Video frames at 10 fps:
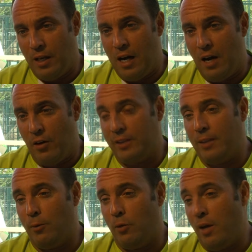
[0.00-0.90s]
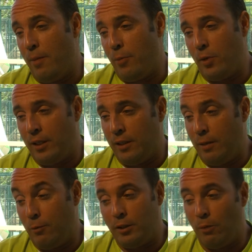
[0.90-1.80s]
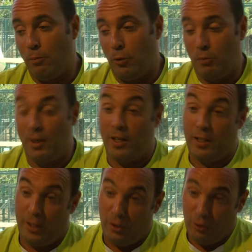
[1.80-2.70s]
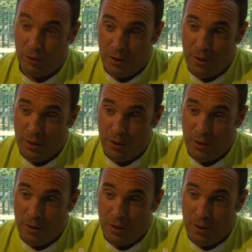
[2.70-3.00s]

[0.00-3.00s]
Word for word: Ahora estamos en una época que tenemos que estar un poquito más rellenitos